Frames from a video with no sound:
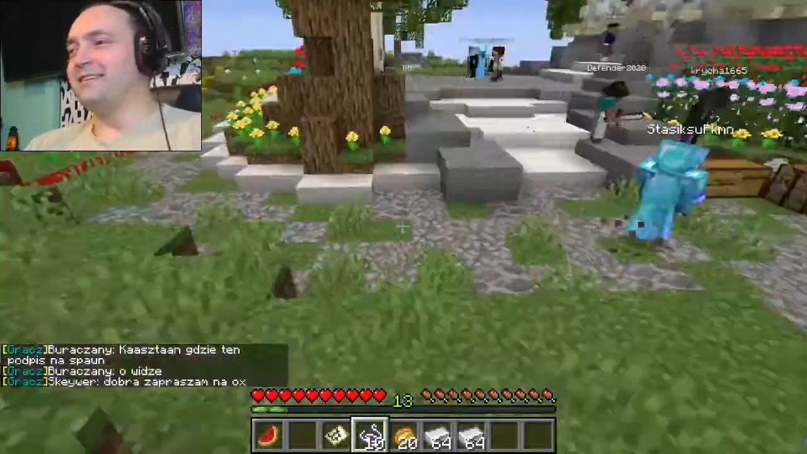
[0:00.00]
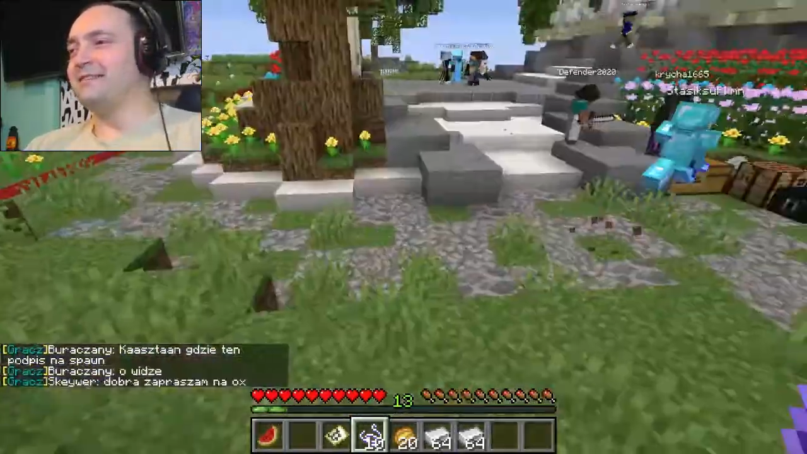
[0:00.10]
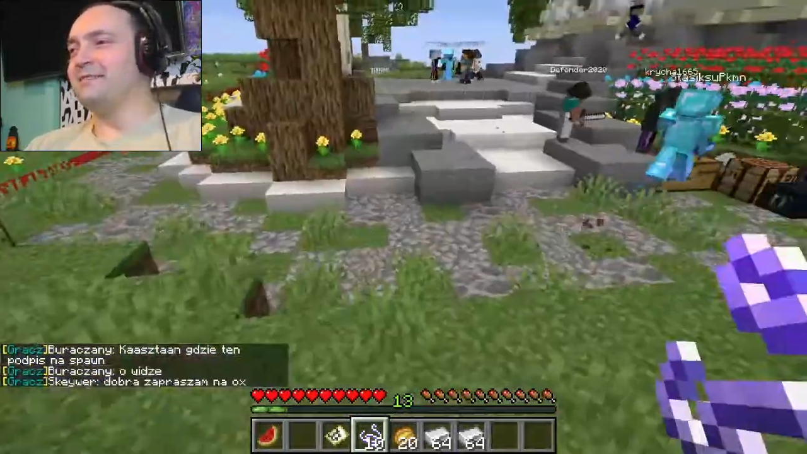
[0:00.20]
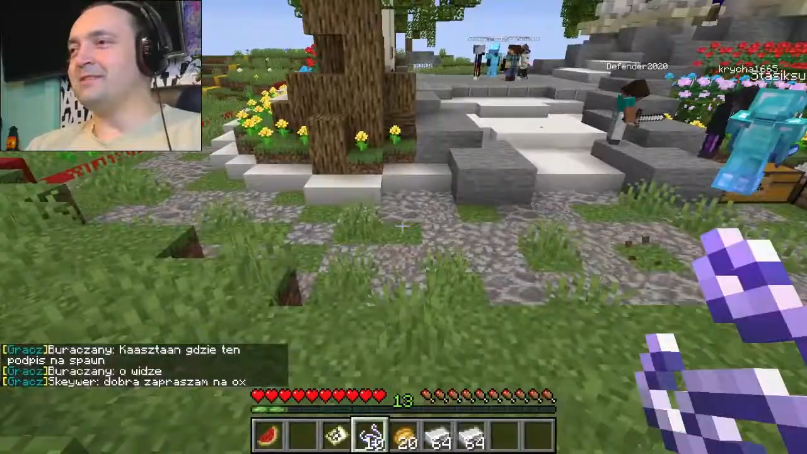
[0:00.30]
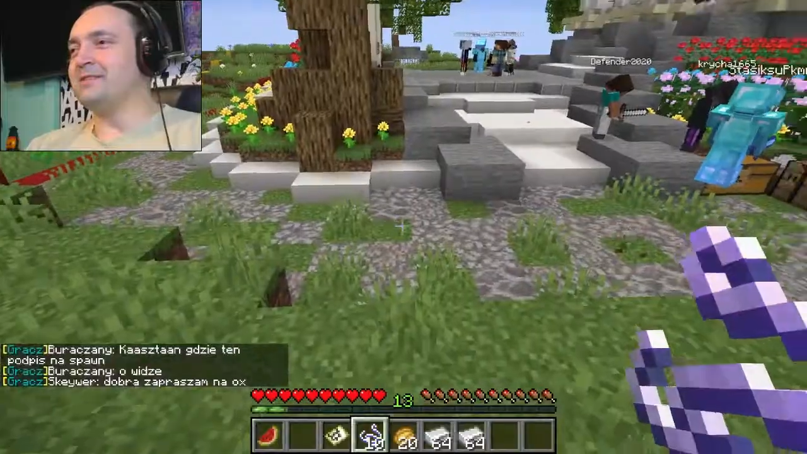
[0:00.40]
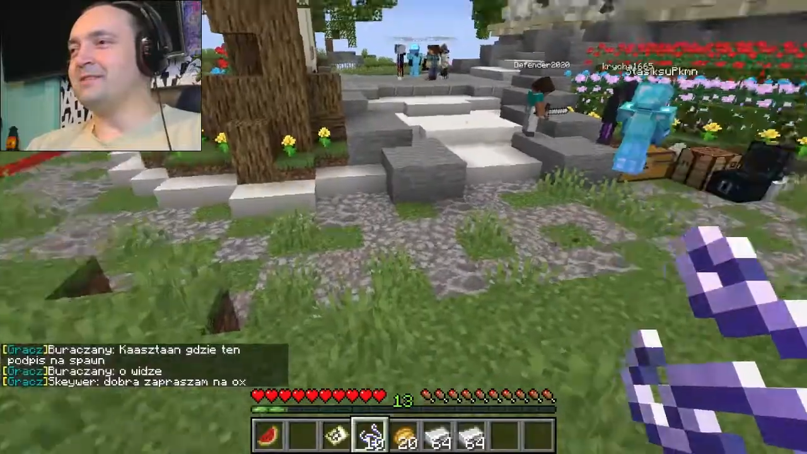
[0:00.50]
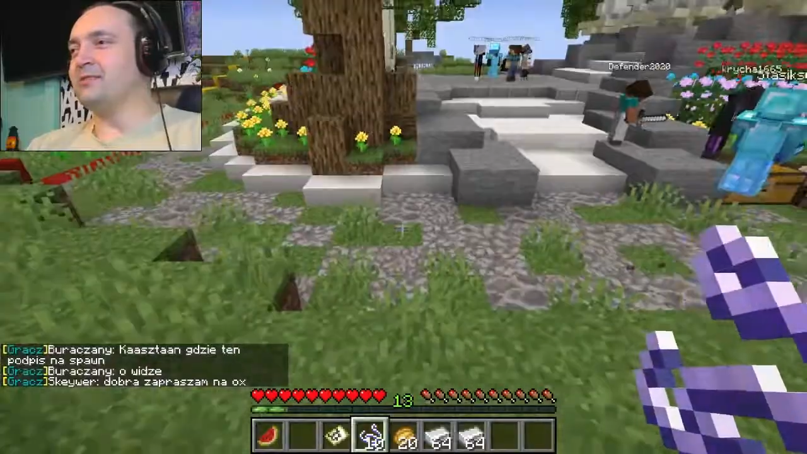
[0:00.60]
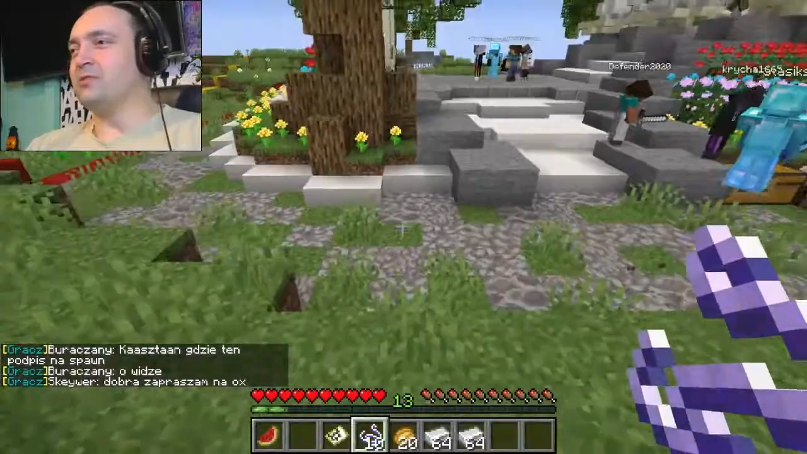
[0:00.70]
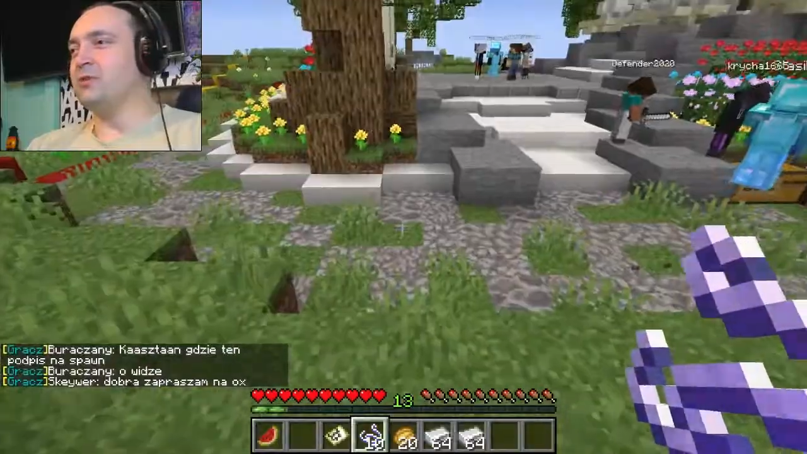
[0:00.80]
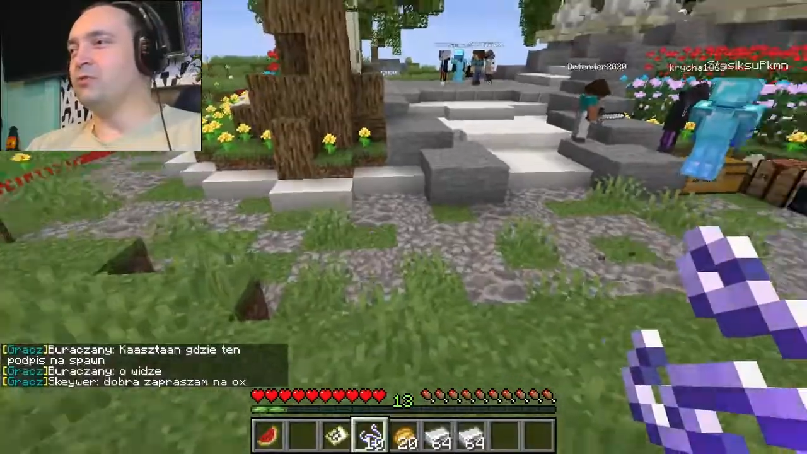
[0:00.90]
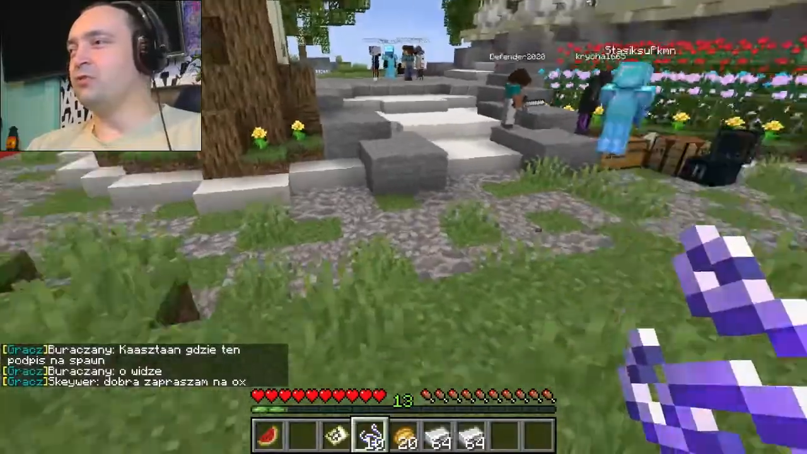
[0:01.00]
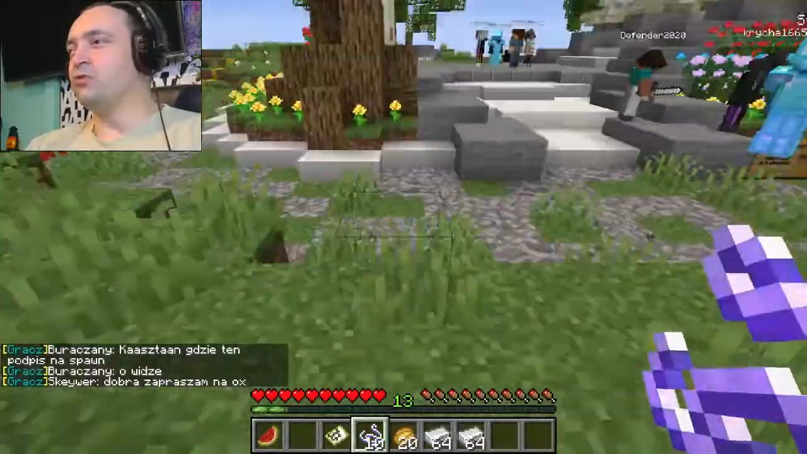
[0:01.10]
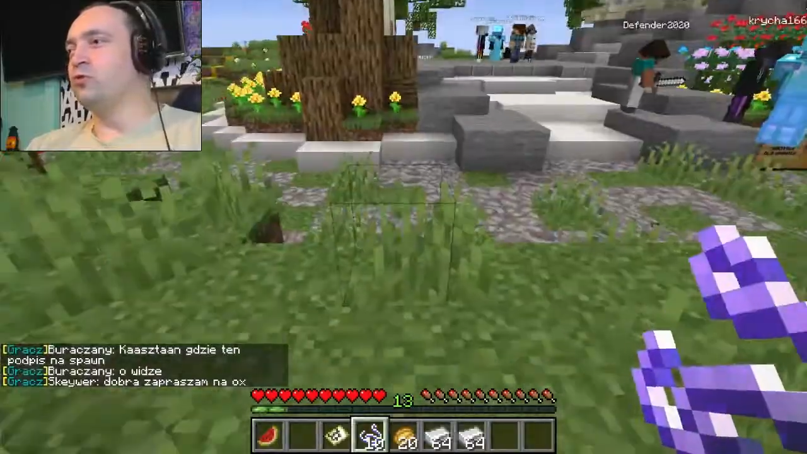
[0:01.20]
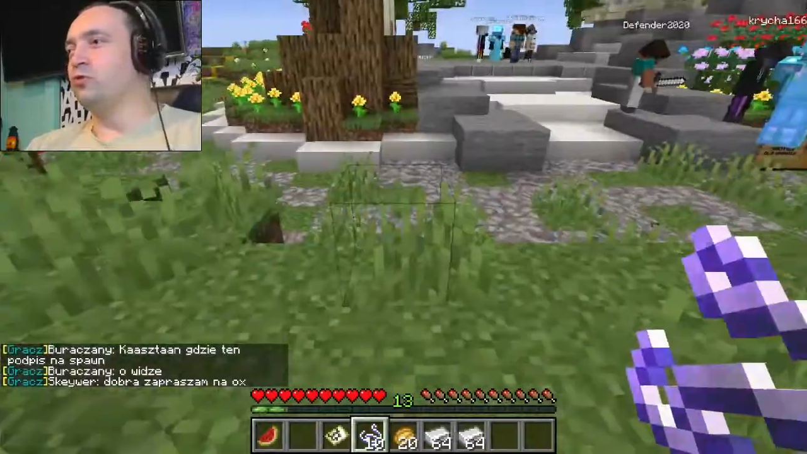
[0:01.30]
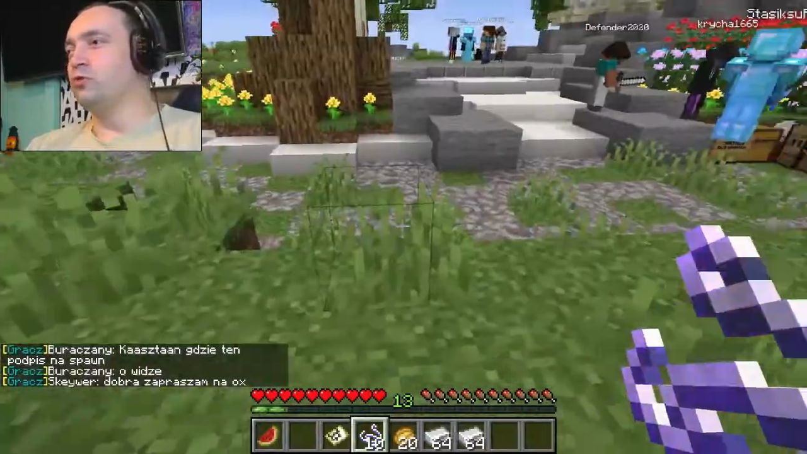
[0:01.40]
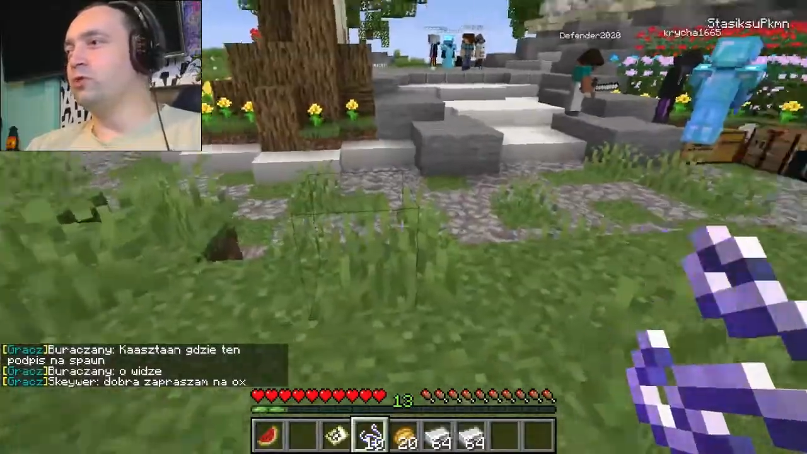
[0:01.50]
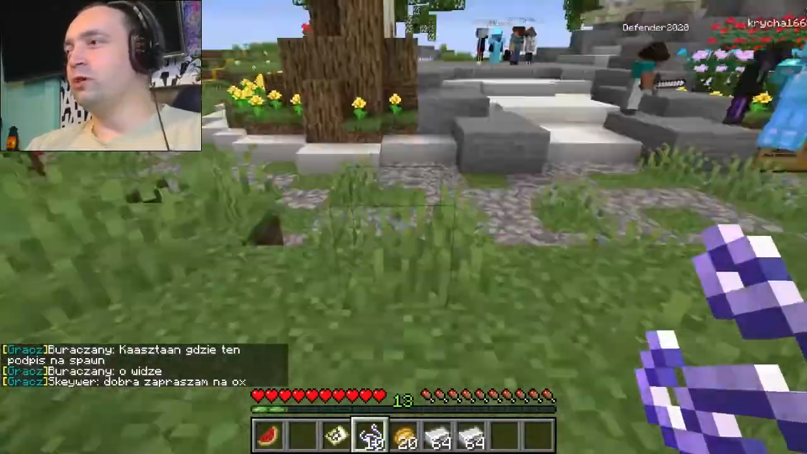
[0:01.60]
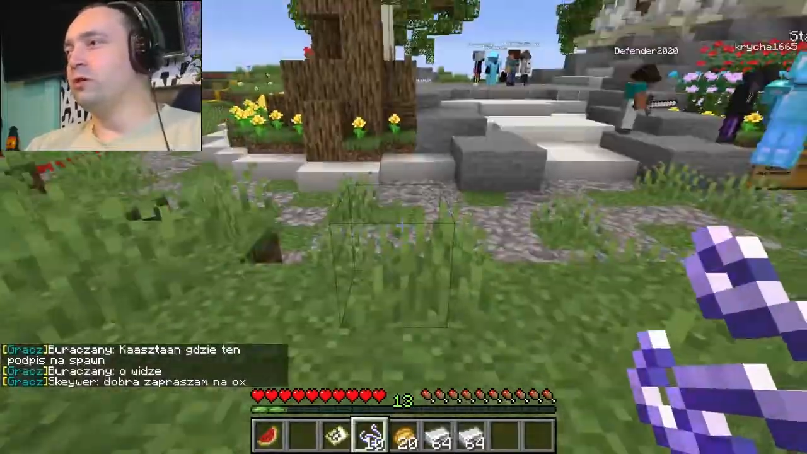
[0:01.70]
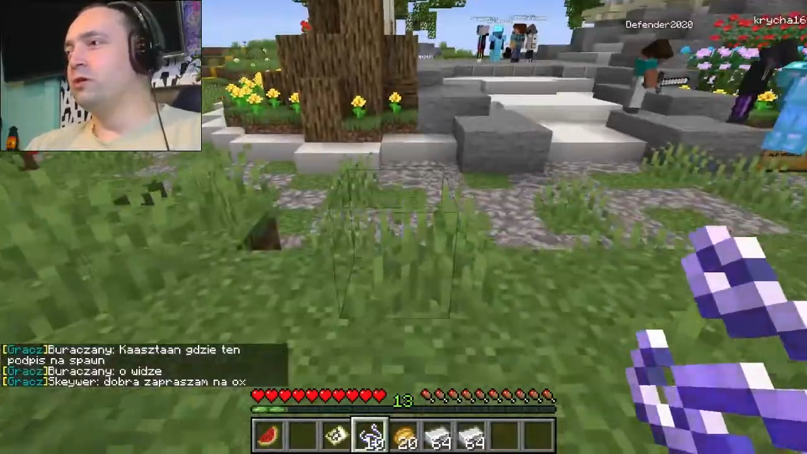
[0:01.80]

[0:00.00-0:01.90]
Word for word: zobaczycie. O, kurde.